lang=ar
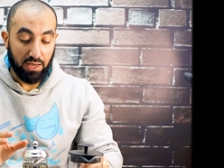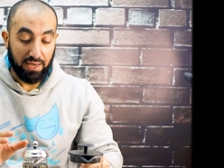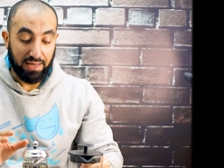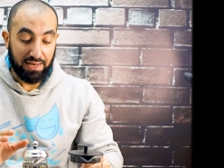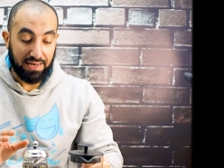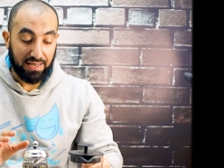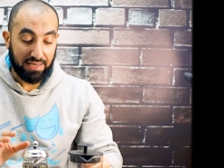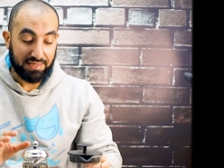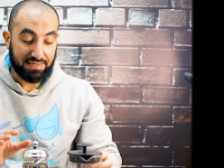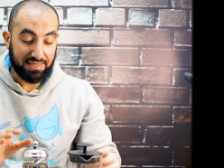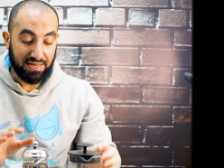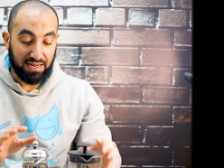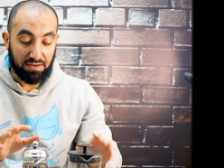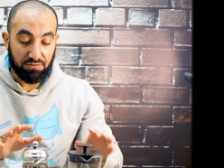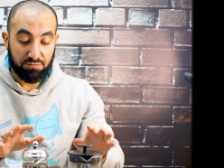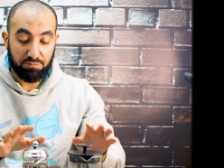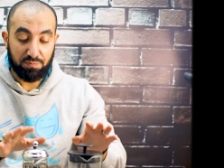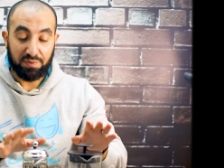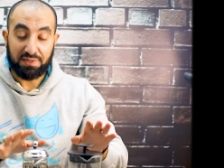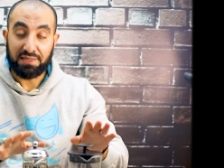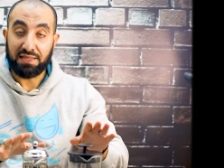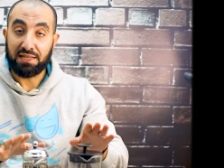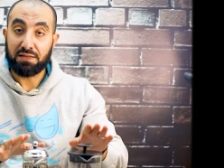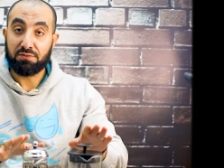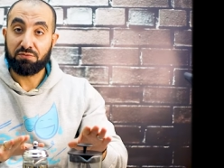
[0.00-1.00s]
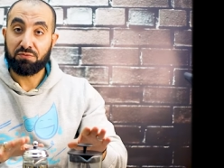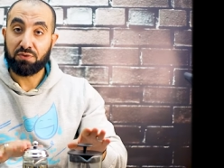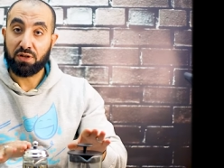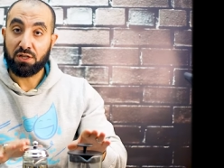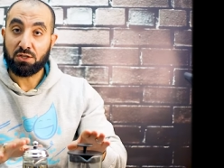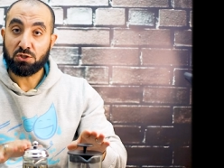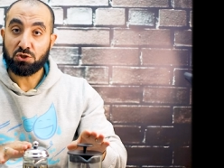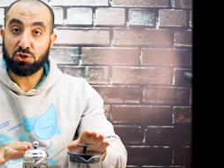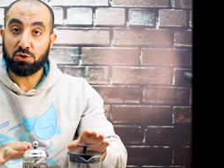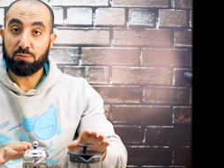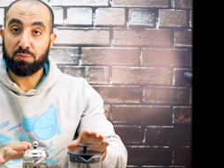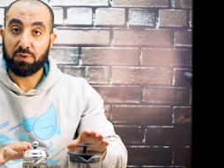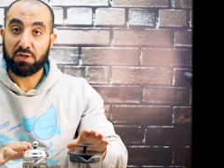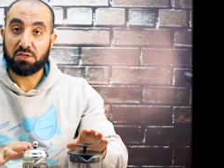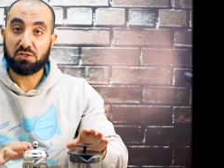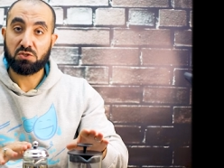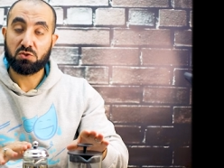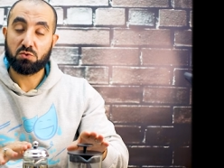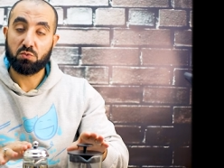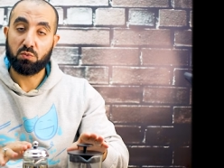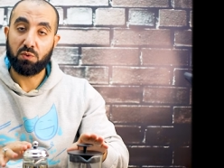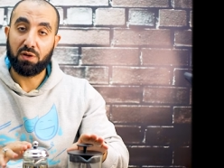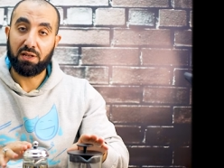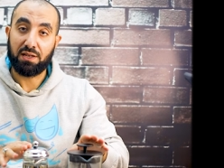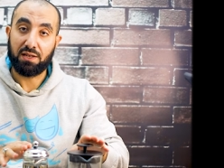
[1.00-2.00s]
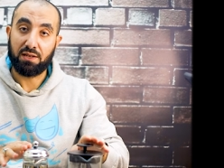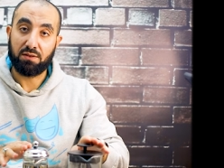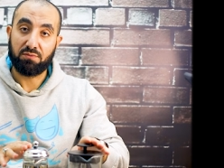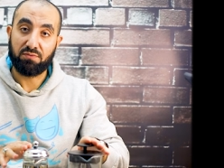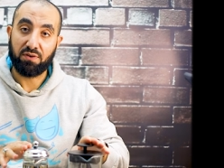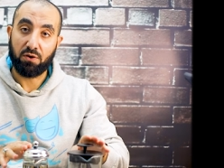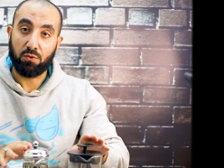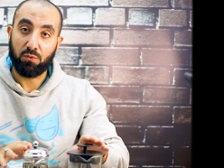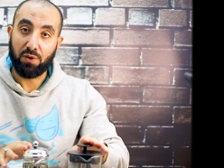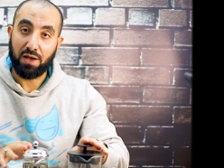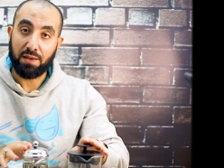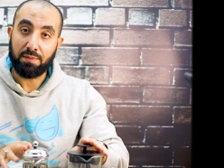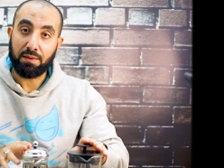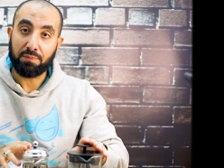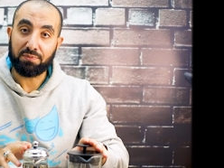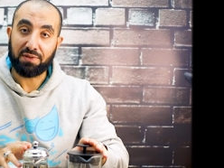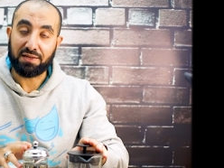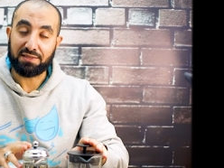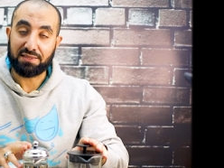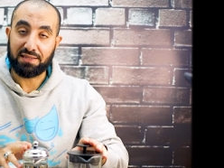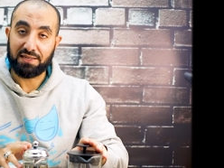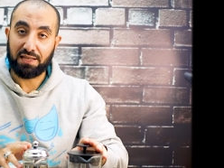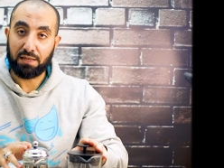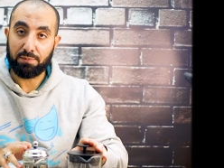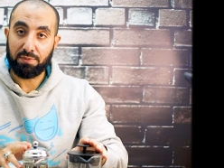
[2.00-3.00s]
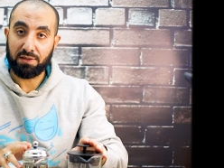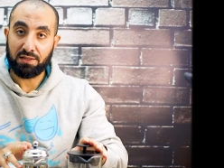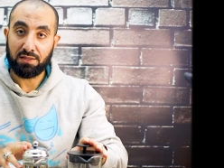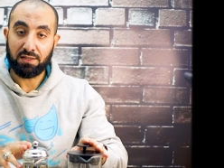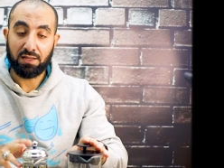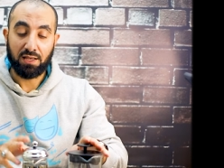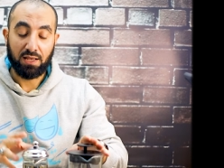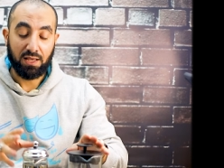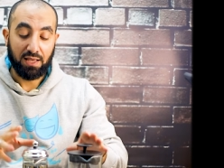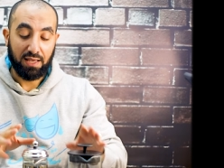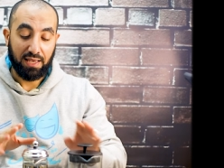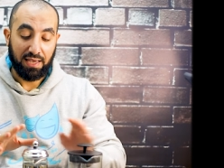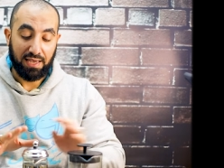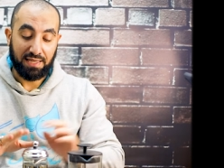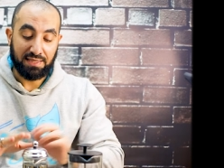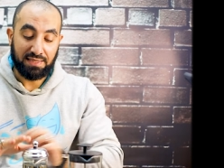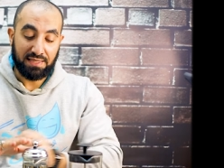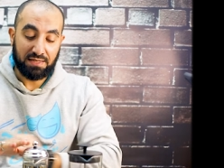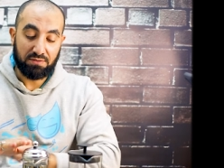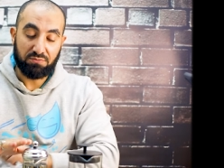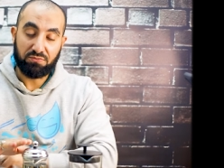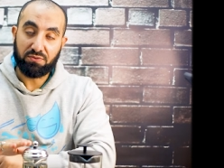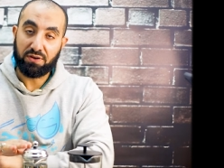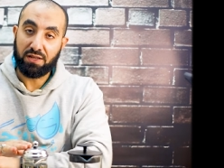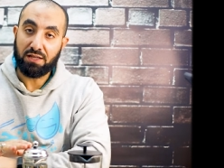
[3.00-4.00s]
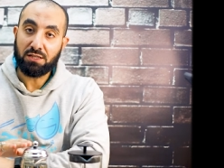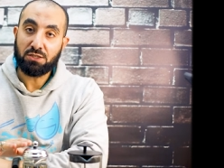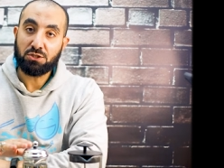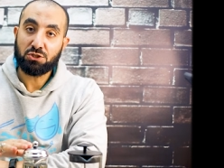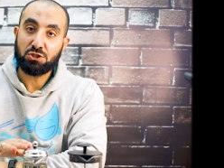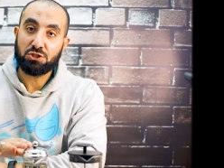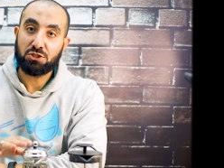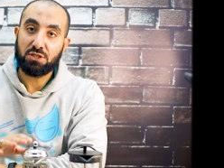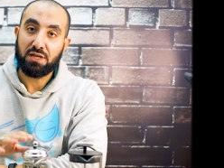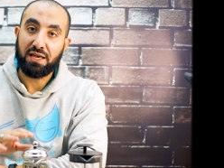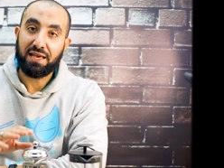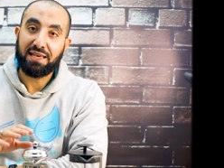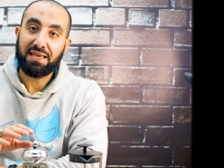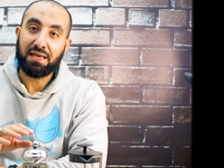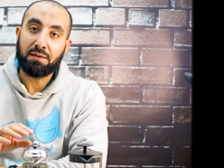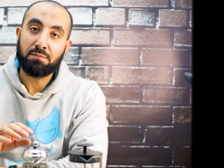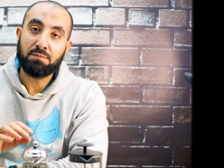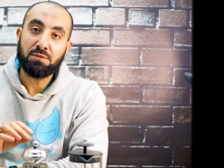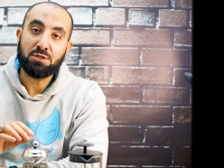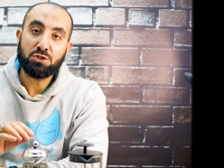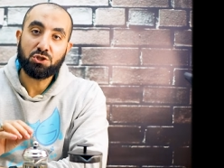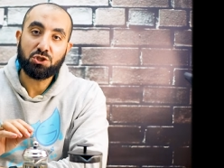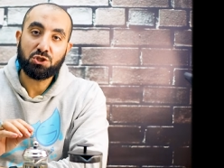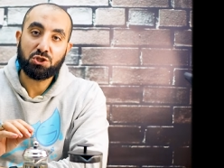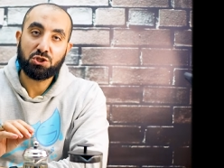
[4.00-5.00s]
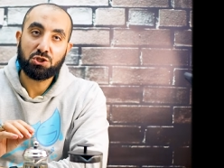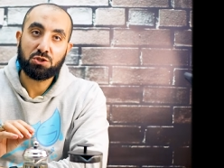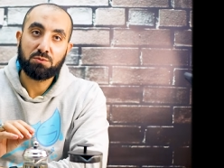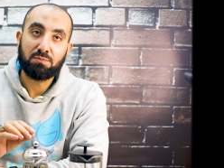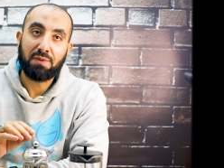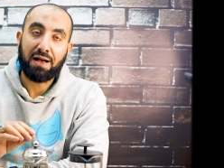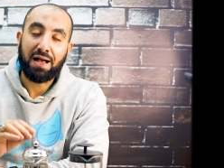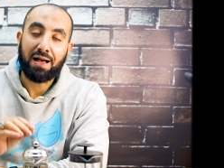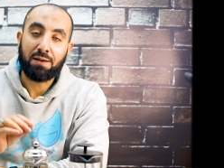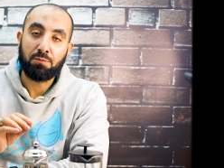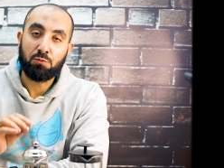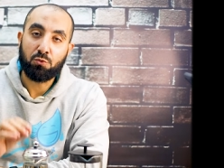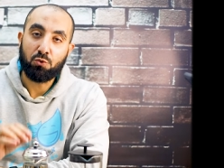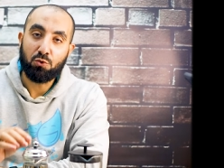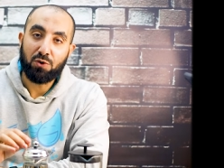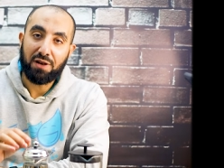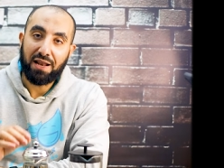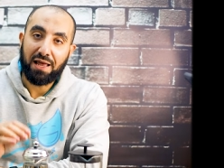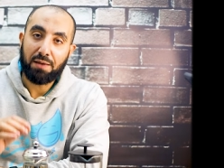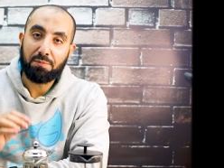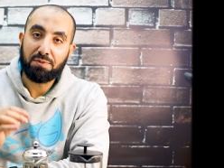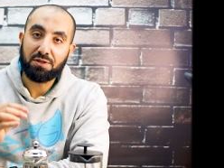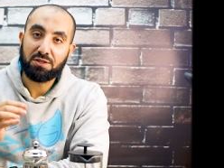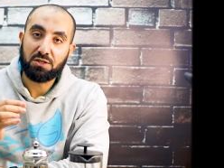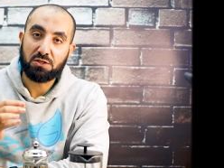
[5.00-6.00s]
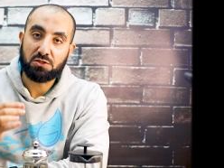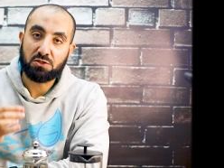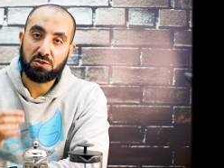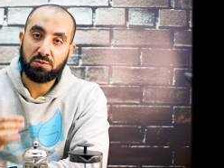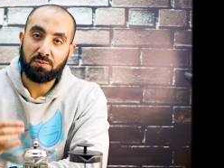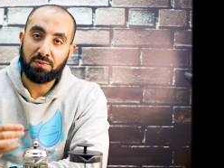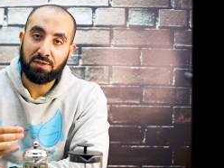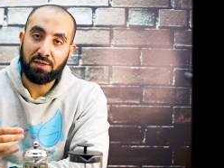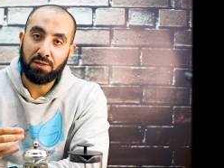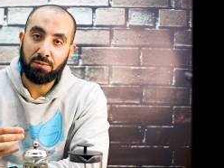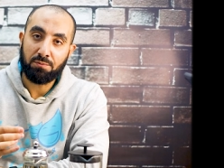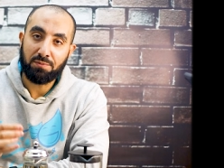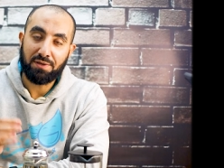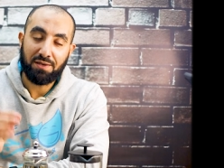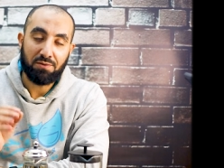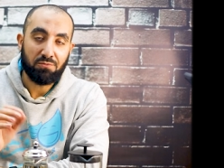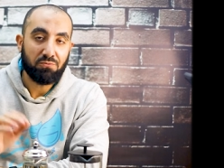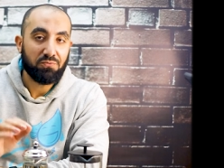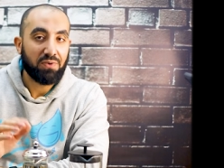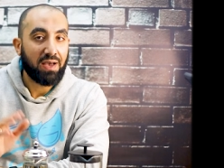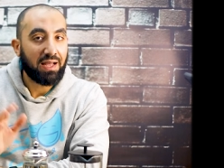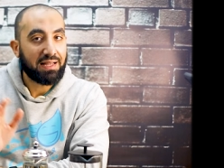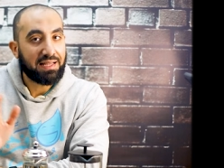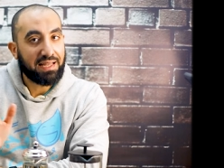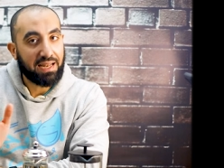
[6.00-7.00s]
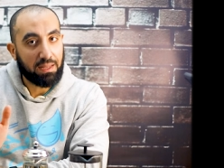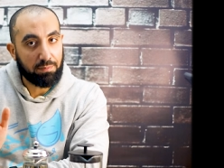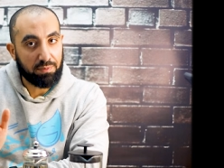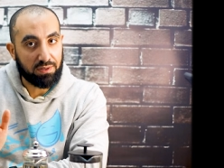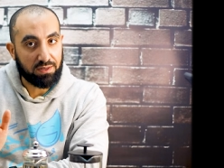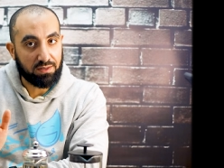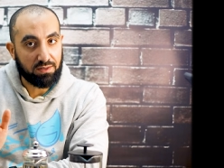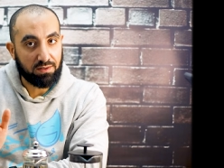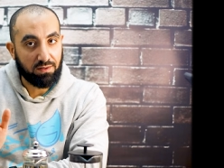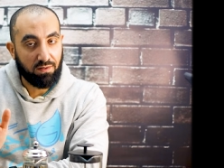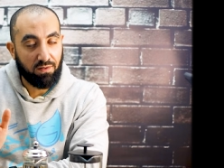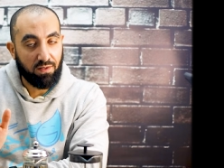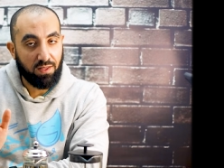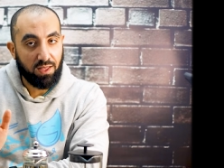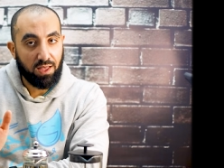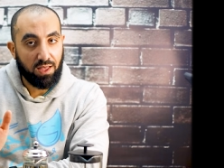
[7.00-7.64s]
الاختلاف بين الفرنش بريس والفوامه بتاعت اللبن ان الفرنش هي مش معموله بتصميم ينفع للبن